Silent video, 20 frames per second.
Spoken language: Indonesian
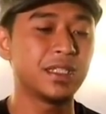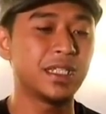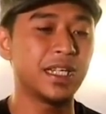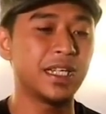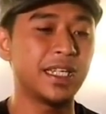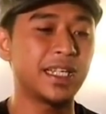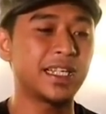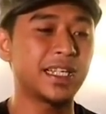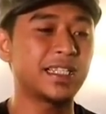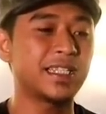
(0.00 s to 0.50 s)

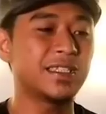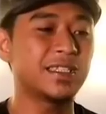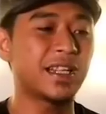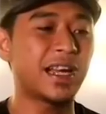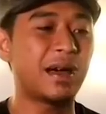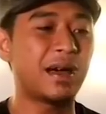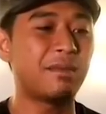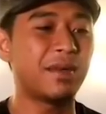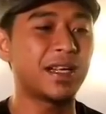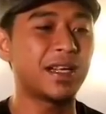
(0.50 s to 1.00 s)
Jadi
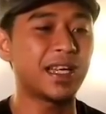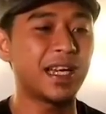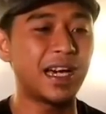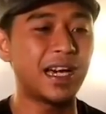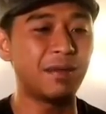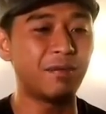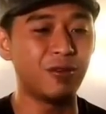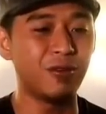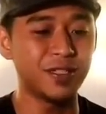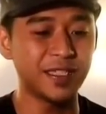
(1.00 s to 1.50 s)
ketentraman,
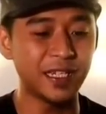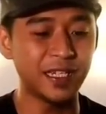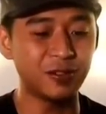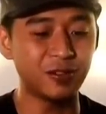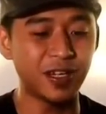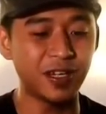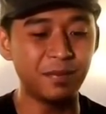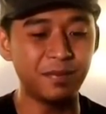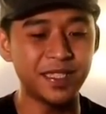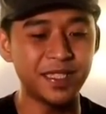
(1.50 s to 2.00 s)

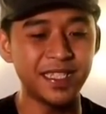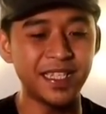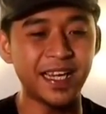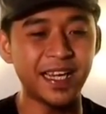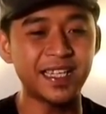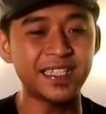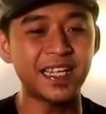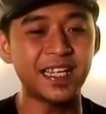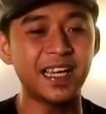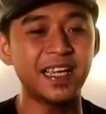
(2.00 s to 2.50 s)
keharmonisan itu kan bisa
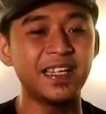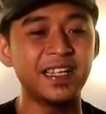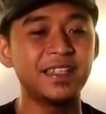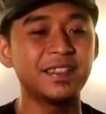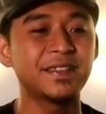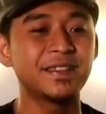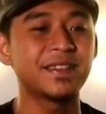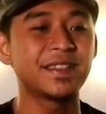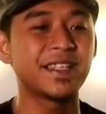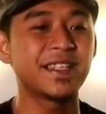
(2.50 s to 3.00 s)

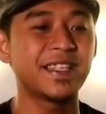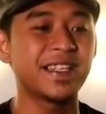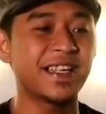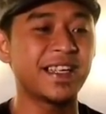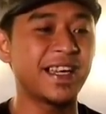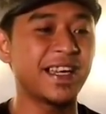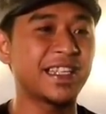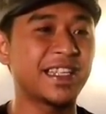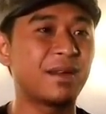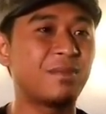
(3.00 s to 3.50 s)
dirasain
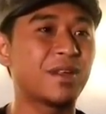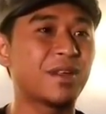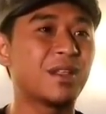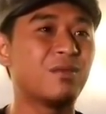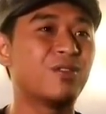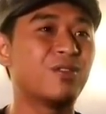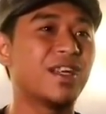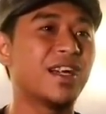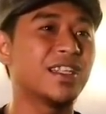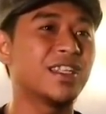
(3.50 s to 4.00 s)
ketika kita
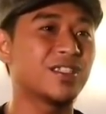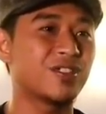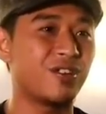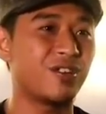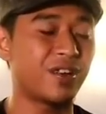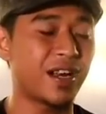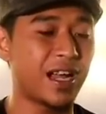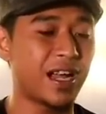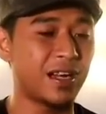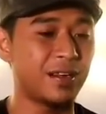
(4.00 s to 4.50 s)
bertemu dengan
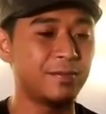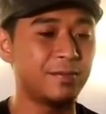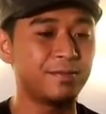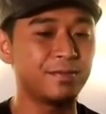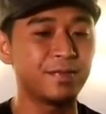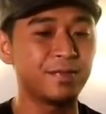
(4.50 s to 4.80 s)
seorang,